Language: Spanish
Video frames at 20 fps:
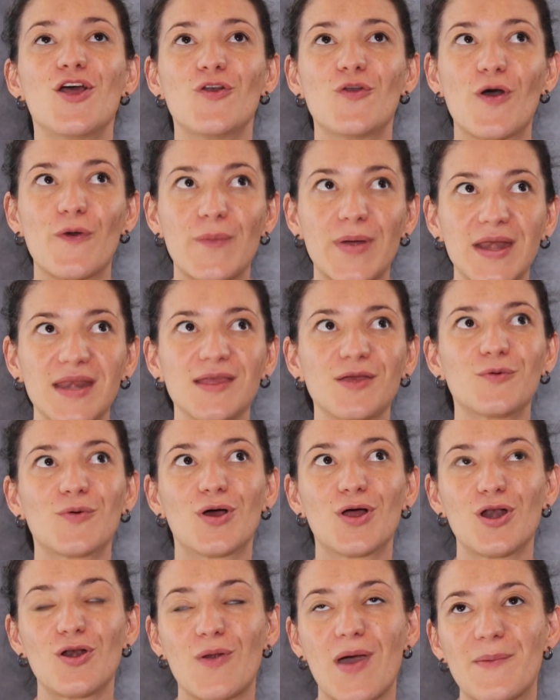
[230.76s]
lo
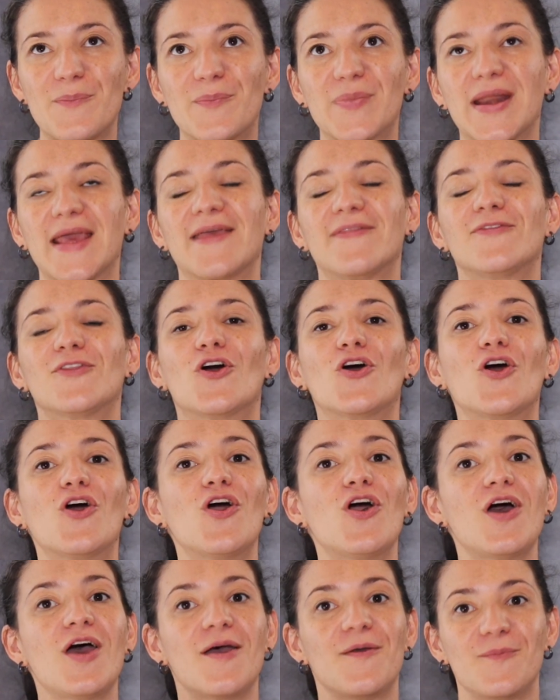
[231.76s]
averiguo, lo
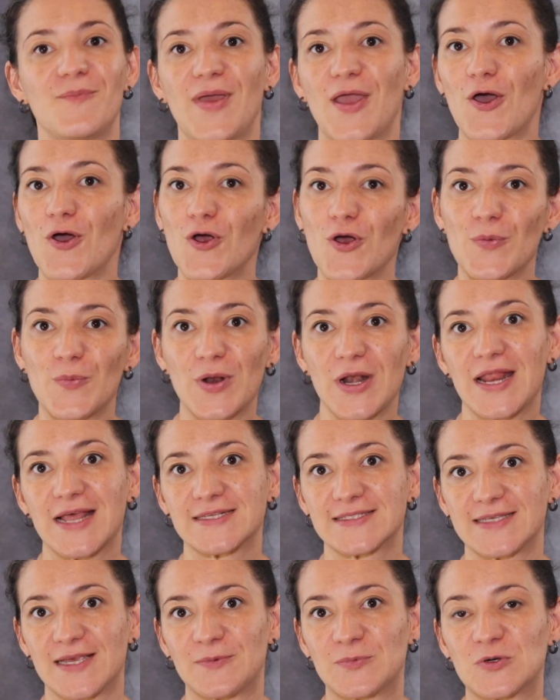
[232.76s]
aprendo, veo cómo le
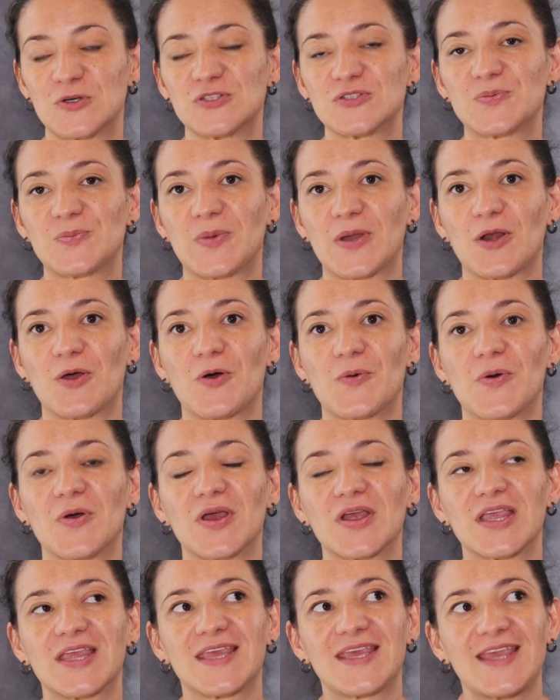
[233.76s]
hacemos, pero
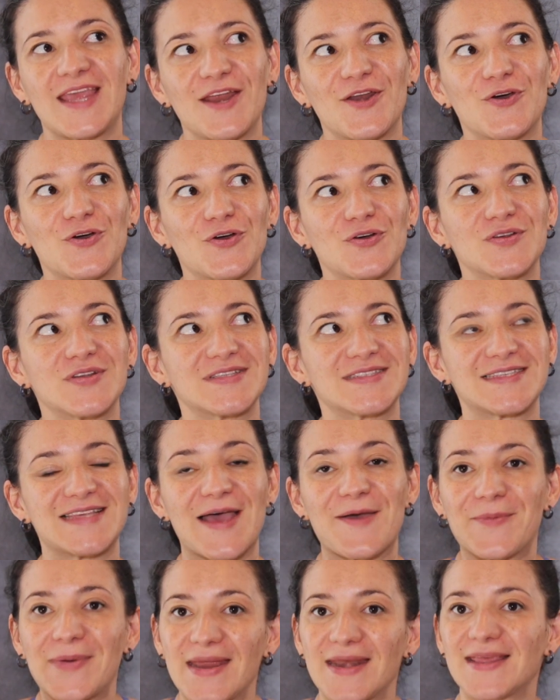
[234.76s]
quiero
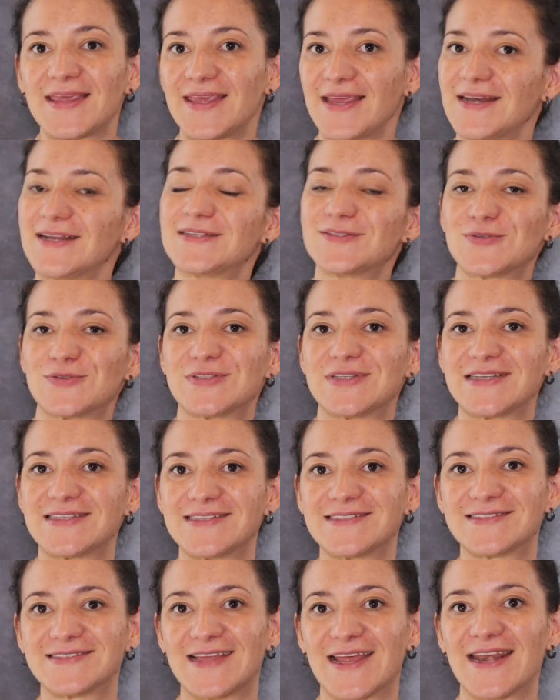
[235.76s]
saber quiénes de
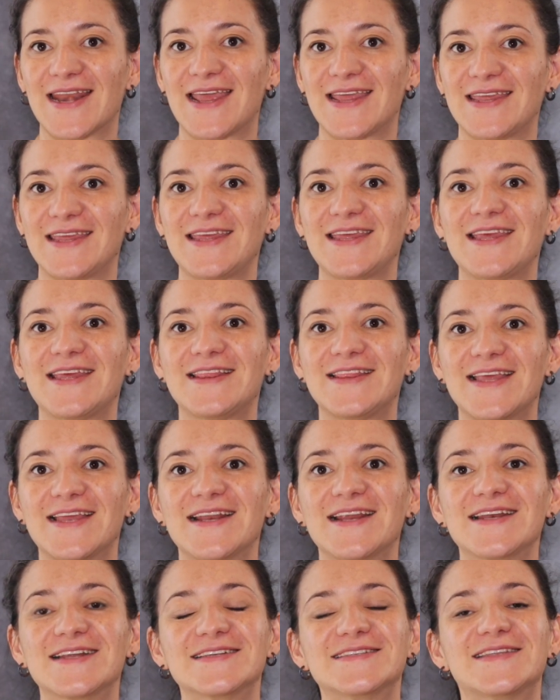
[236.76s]
ustedes están ahí y
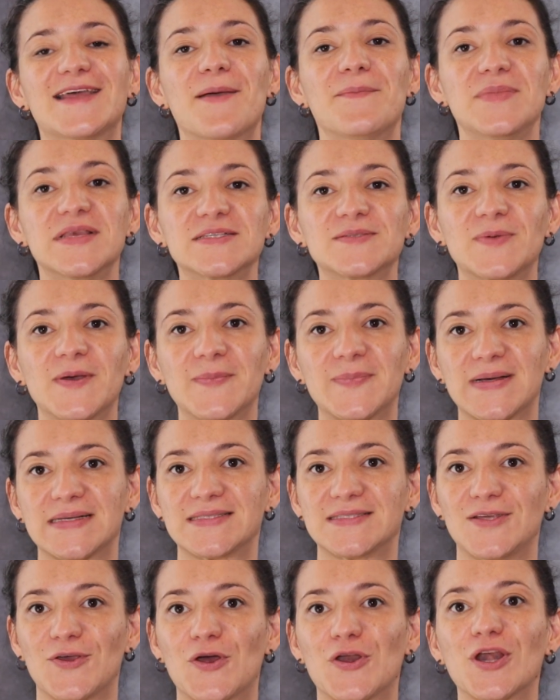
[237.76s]
tienen esta misma
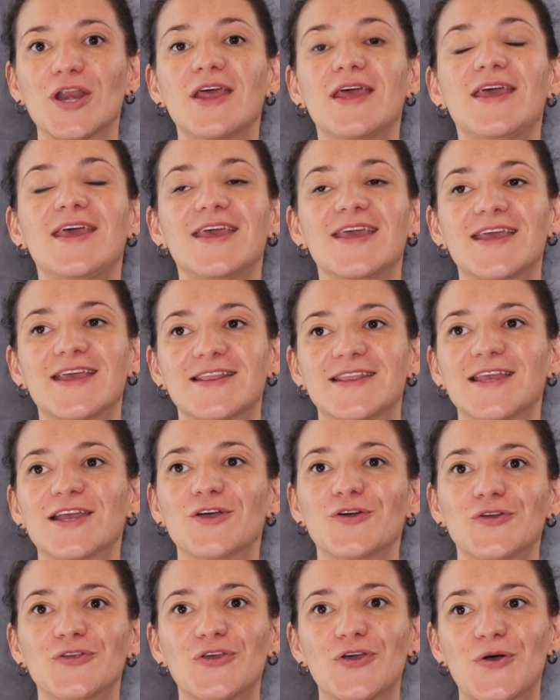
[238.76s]
pasión que
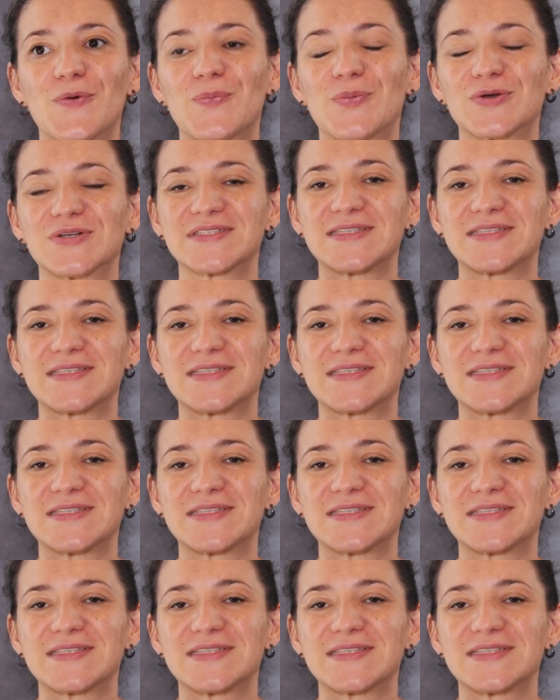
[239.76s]
tengo yo por